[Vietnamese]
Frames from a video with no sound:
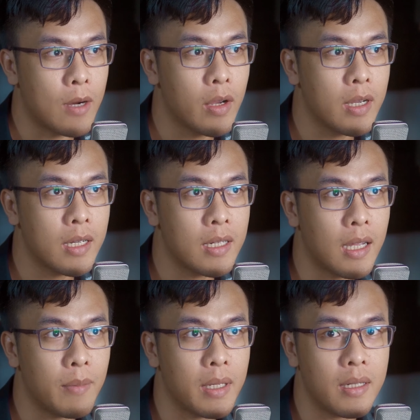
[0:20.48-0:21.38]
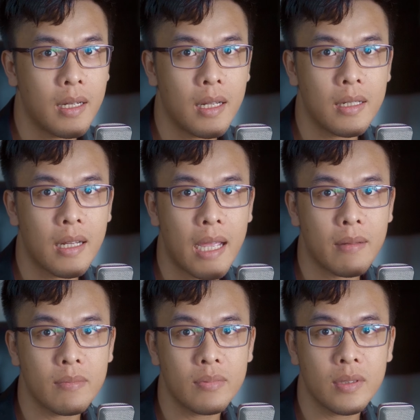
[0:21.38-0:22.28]
khuyến khích là mình nên
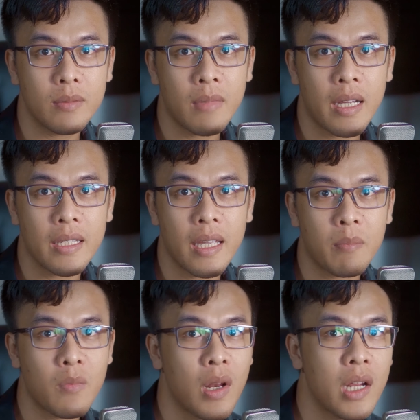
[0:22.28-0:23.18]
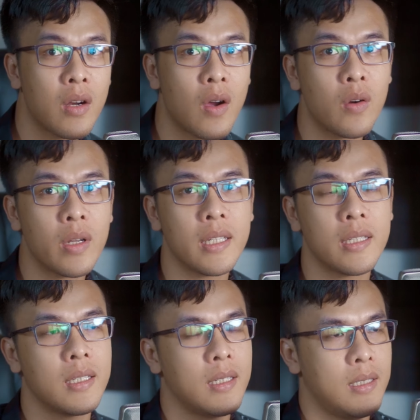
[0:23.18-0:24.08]
hát những bài nhạc bolero đi.
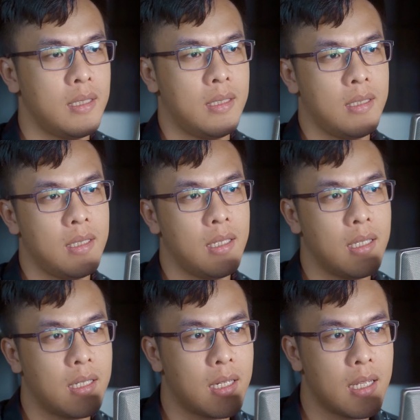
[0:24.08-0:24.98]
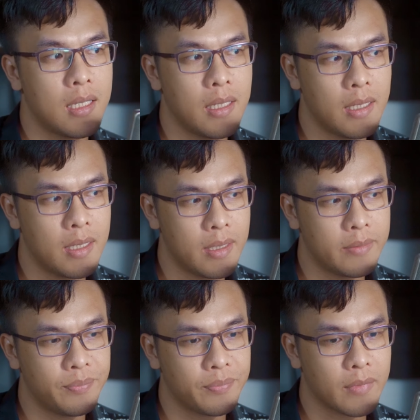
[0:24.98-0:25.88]
Thì thật ra thì
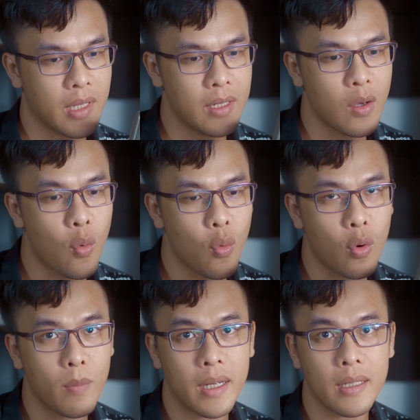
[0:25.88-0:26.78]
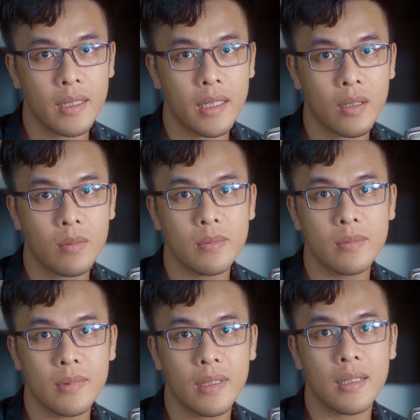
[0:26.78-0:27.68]
cái gu của mình thì
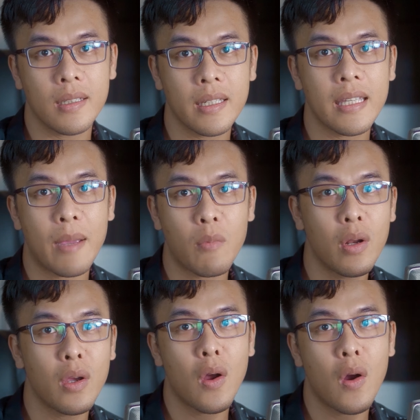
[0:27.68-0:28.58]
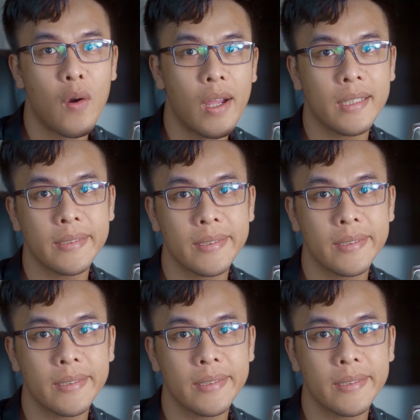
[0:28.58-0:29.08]
cũng là cái nhạc bolero á,